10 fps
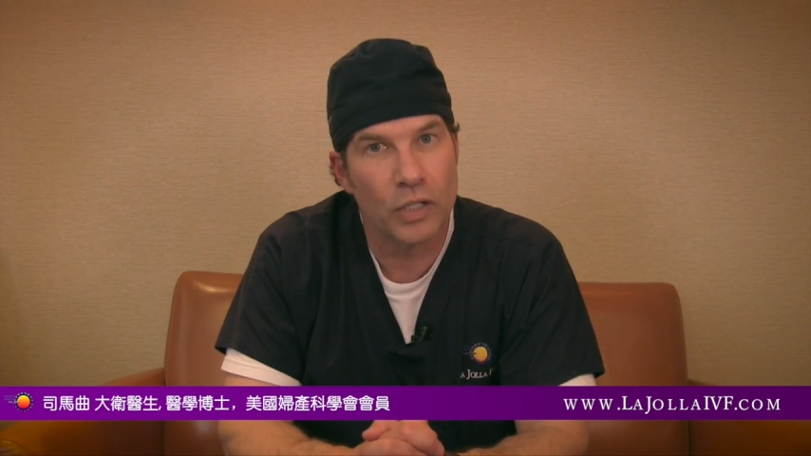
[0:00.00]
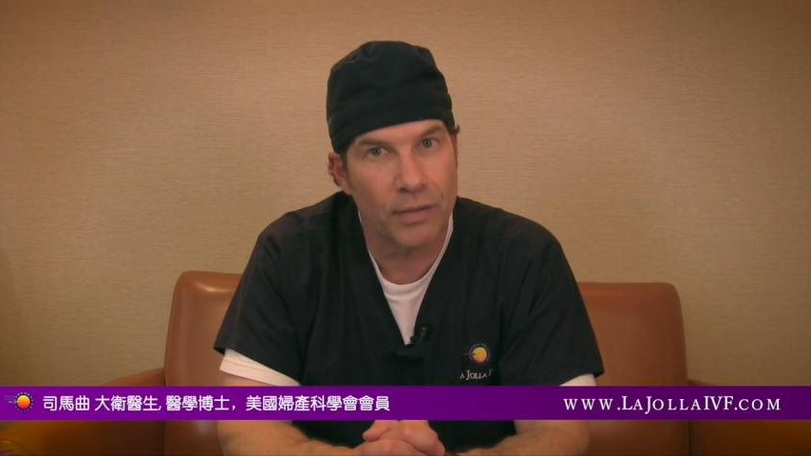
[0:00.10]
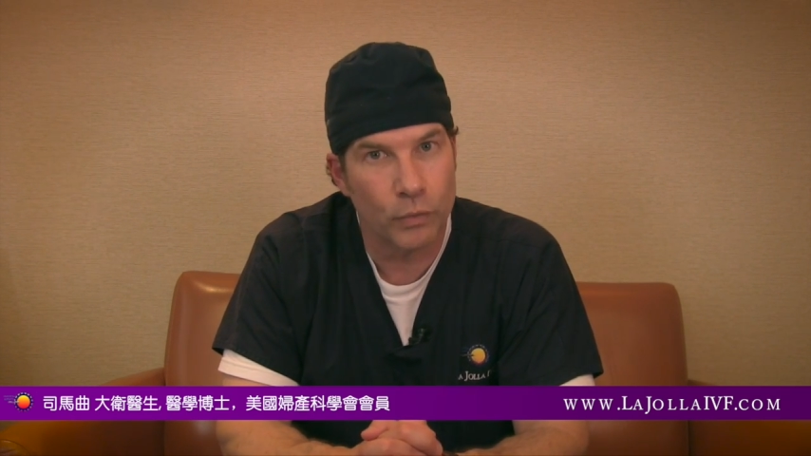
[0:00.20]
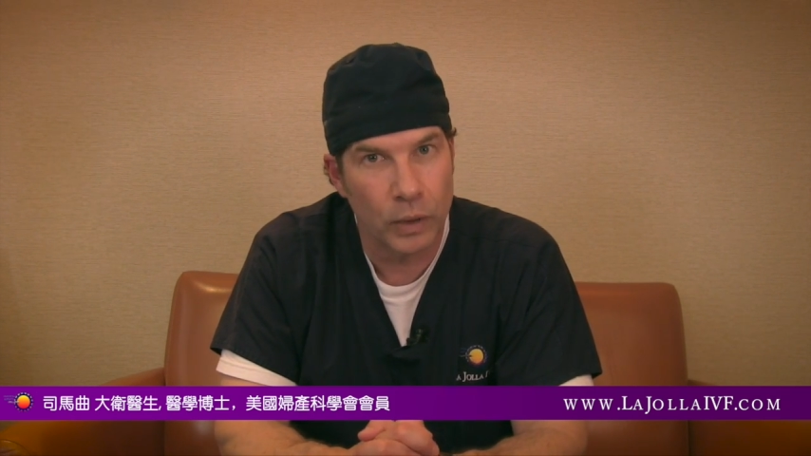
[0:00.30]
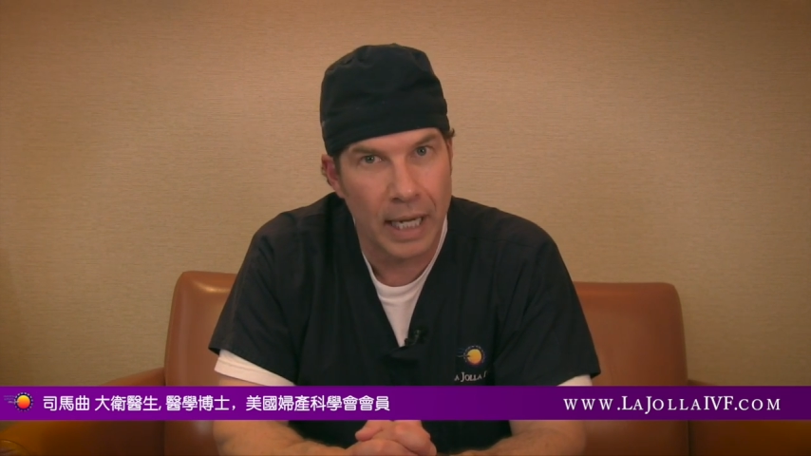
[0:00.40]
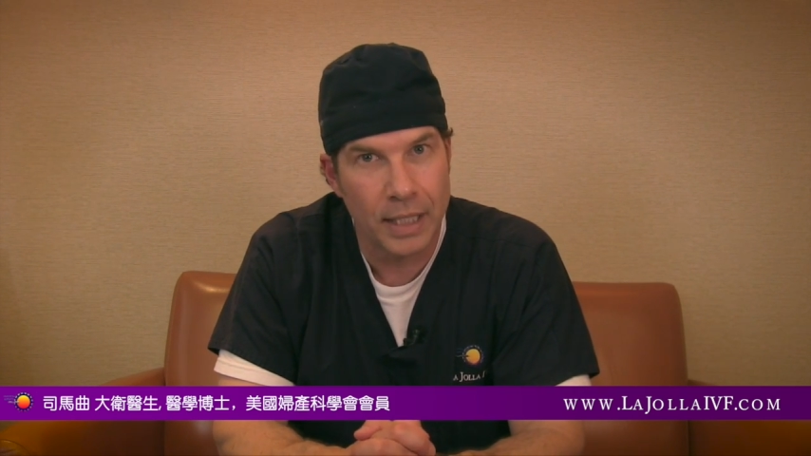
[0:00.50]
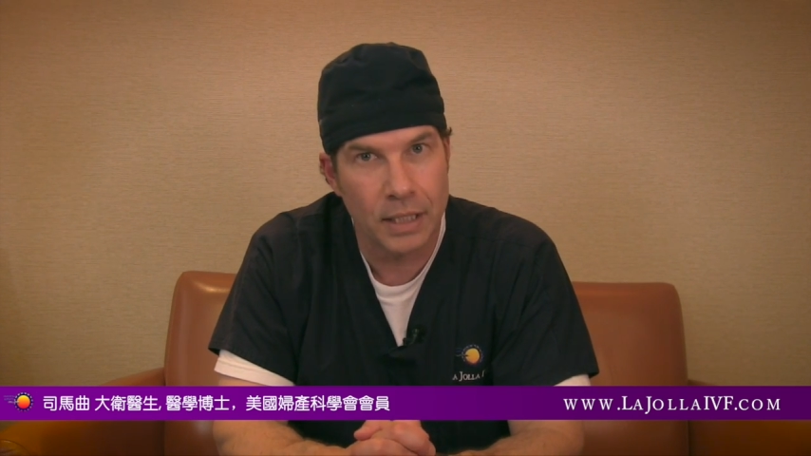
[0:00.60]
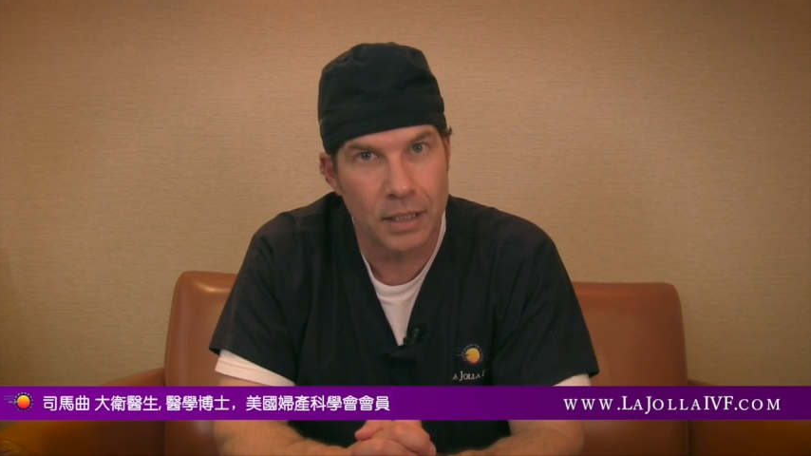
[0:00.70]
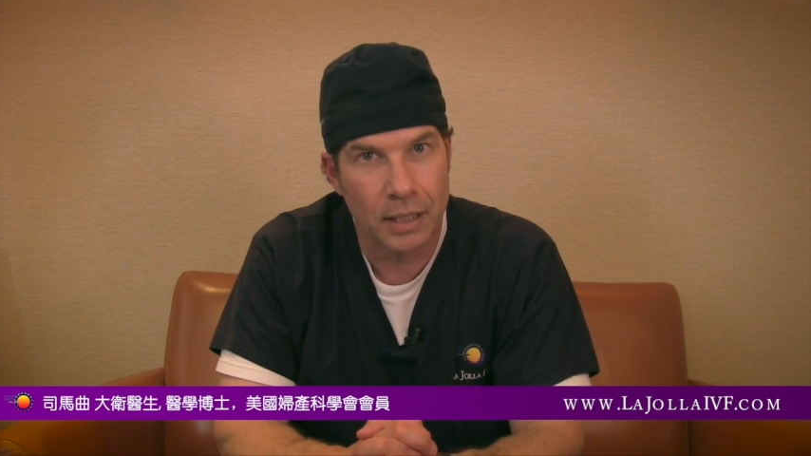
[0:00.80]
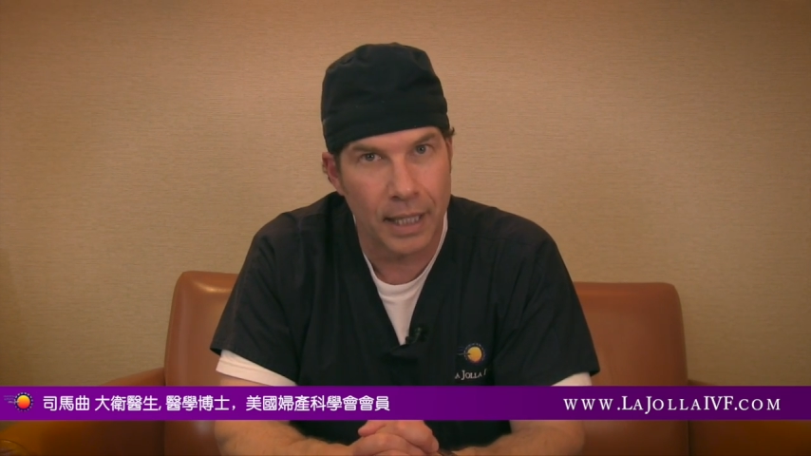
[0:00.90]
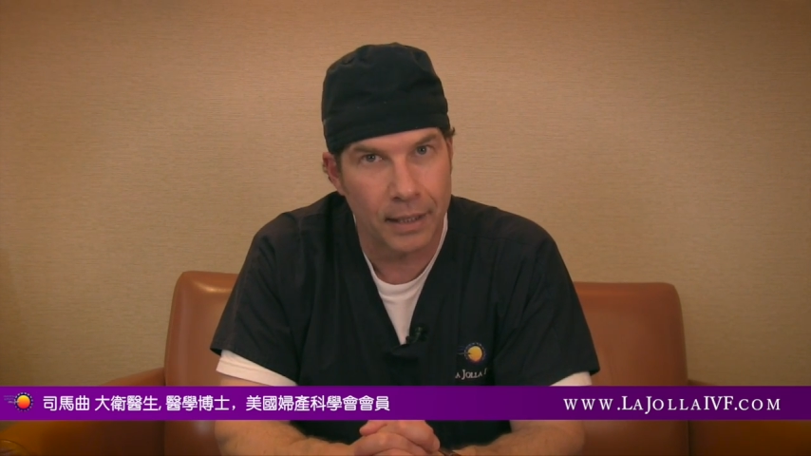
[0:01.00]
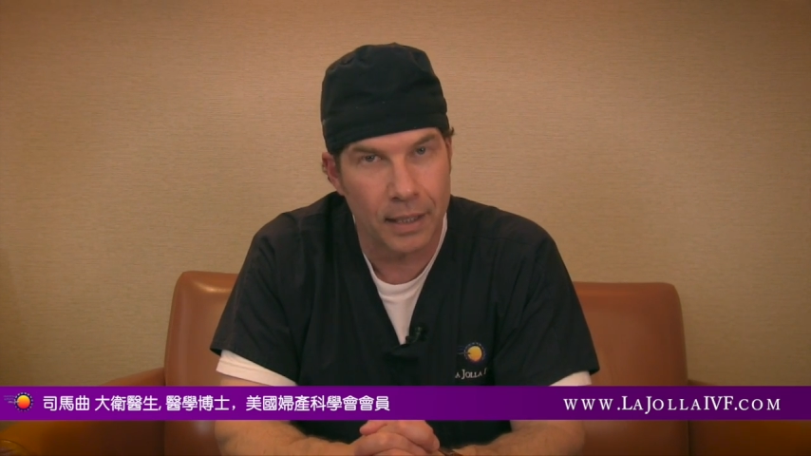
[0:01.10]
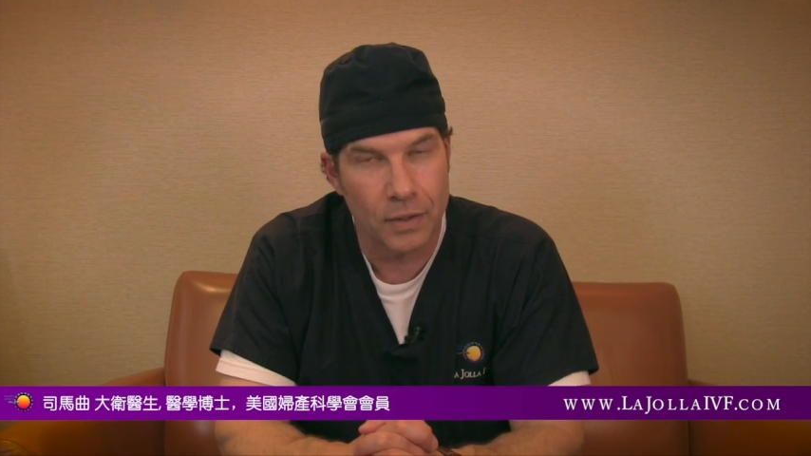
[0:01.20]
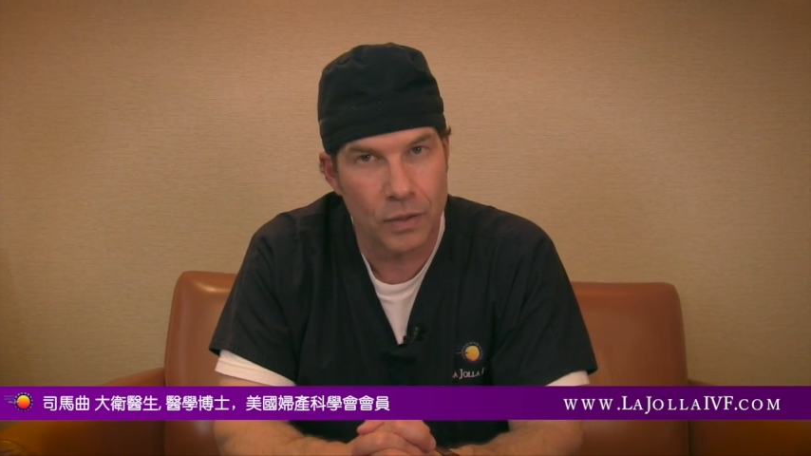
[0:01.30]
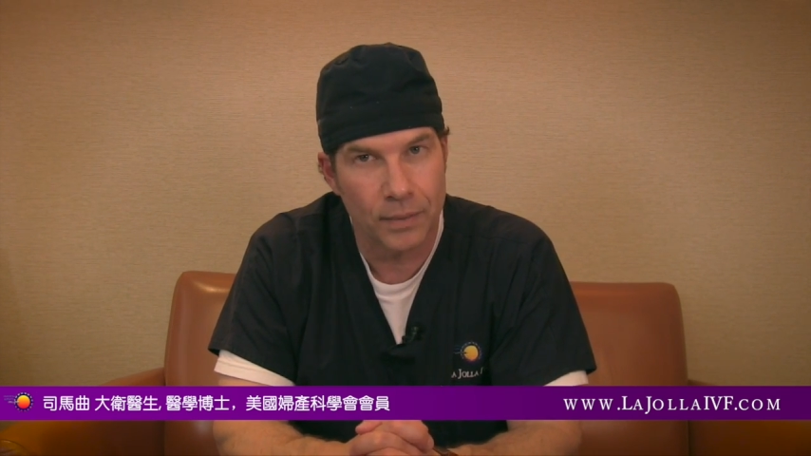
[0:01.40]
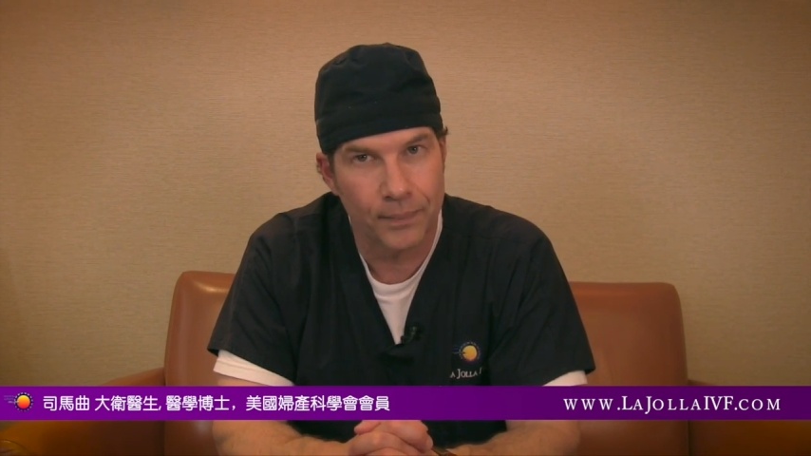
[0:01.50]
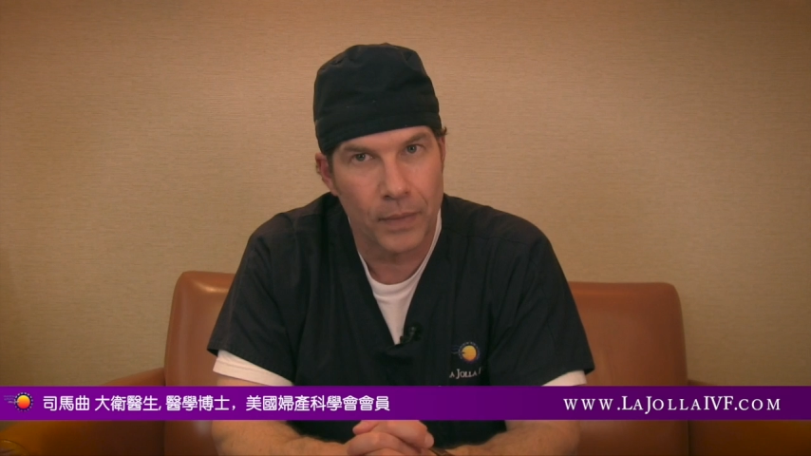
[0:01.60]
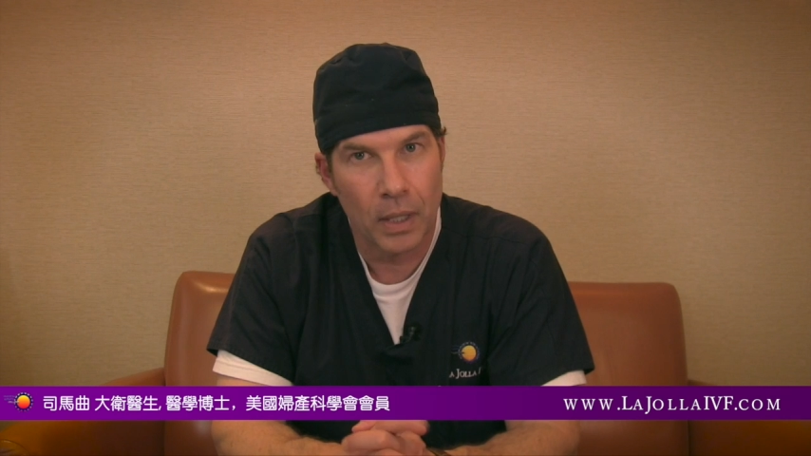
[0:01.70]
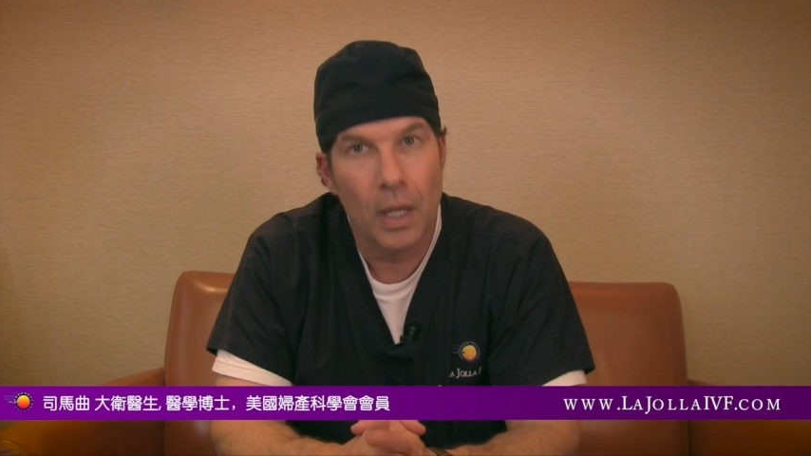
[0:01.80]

有幸曾经做过几次。